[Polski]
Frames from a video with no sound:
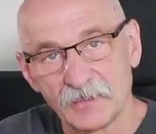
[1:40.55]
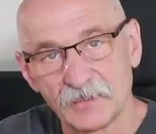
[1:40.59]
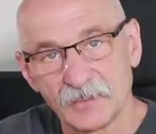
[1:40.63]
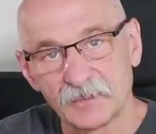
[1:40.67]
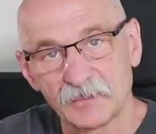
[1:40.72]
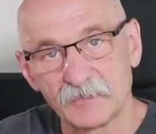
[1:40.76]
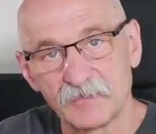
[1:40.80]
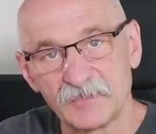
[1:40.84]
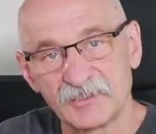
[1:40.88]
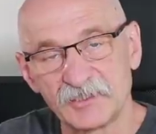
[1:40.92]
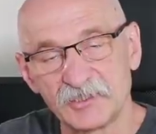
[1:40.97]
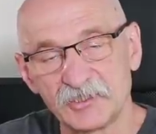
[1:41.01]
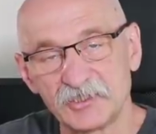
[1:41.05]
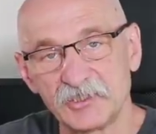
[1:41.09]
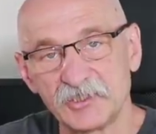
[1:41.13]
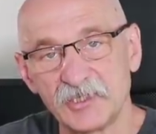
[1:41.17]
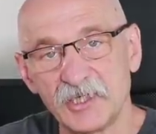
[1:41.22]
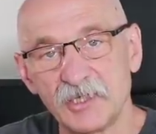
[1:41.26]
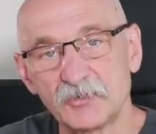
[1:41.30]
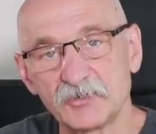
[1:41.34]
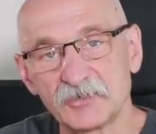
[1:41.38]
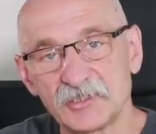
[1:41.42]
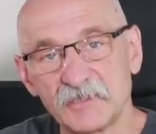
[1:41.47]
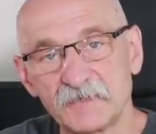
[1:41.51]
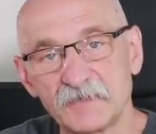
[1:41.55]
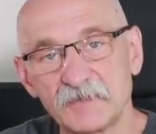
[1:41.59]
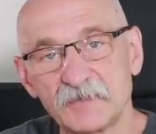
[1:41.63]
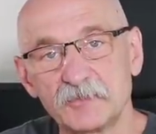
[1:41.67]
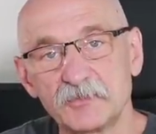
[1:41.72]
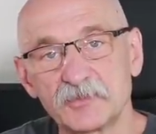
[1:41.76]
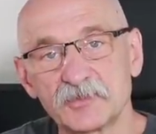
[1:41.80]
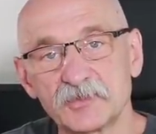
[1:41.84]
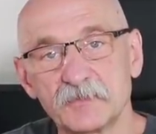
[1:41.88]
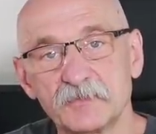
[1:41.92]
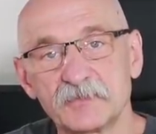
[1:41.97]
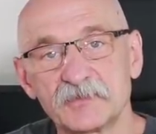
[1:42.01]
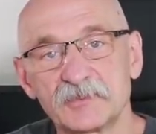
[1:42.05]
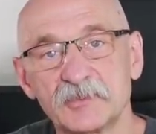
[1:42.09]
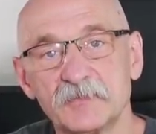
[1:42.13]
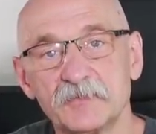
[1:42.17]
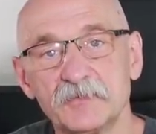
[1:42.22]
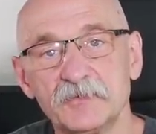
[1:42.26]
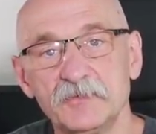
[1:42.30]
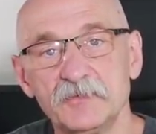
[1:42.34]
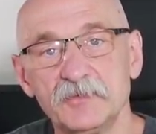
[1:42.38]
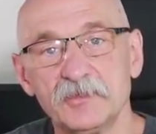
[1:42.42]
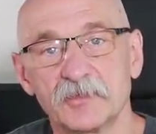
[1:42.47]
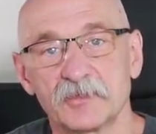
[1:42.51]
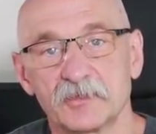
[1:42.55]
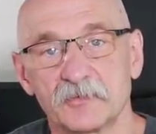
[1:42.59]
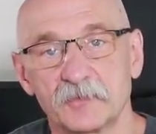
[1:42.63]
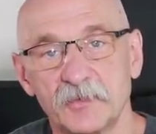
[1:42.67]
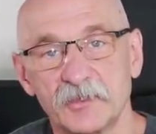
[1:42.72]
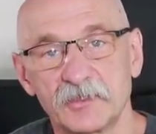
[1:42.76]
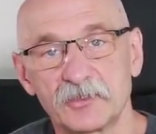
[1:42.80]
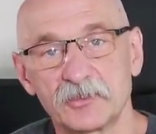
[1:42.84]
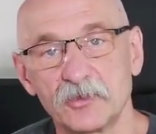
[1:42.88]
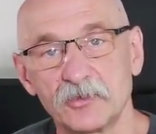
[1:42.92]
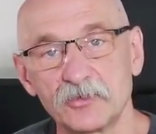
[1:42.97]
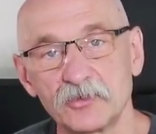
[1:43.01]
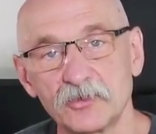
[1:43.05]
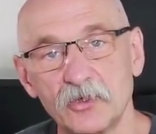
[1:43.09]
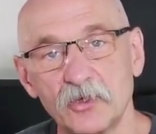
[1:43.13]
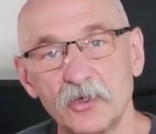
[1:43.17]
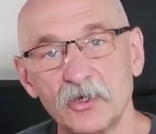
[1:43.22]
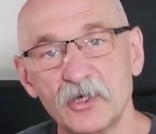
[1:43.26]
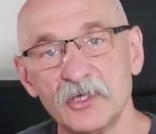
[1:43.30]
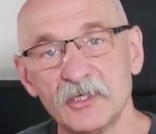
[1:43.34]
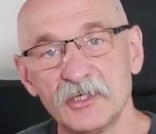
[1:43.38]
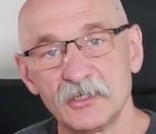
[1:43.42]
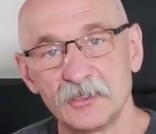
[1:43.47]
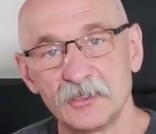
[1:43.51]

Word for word: Natomiast jeśli ja ustawię mu, żeby zrobił mi odpyk, to on go